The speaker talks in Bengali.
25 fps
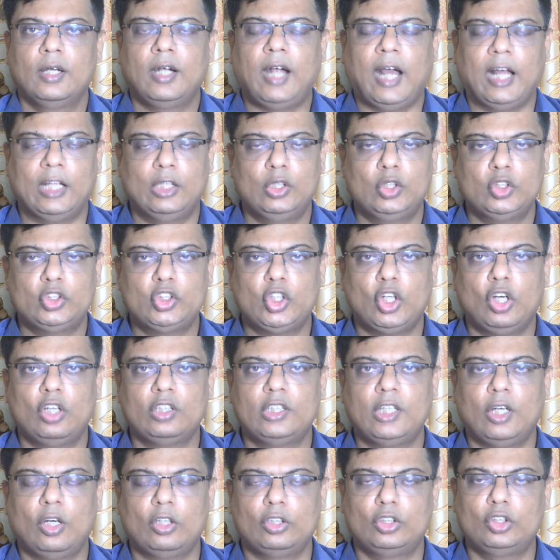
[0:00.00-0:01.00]
খাদ্য
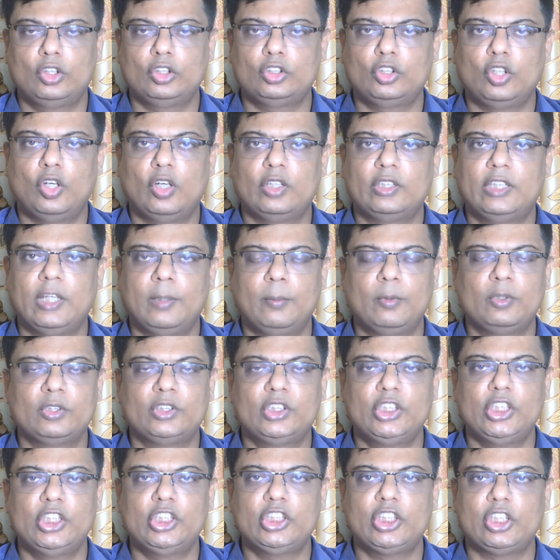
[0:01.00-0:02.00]
সহায়তা অর্থ সহায়তা এবং
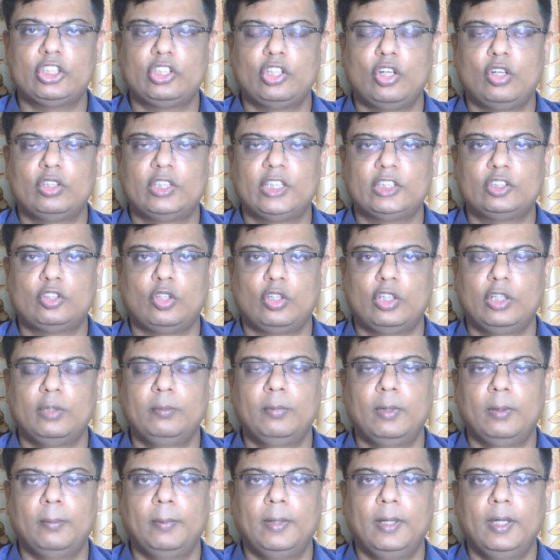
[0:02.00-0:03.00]
চিকিৎসা সহায়তা
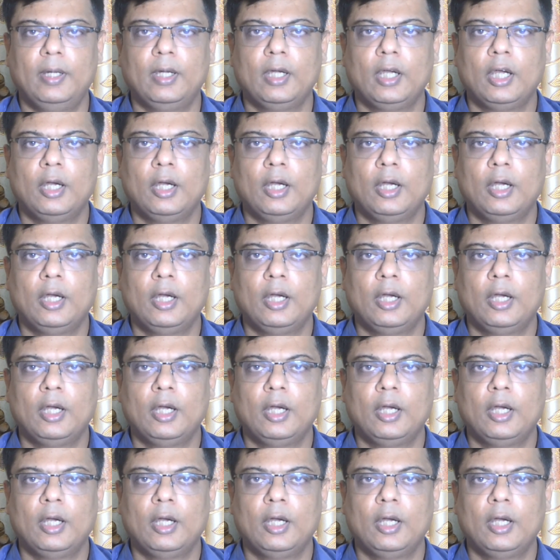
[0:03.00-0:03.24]
সঠিকভাবে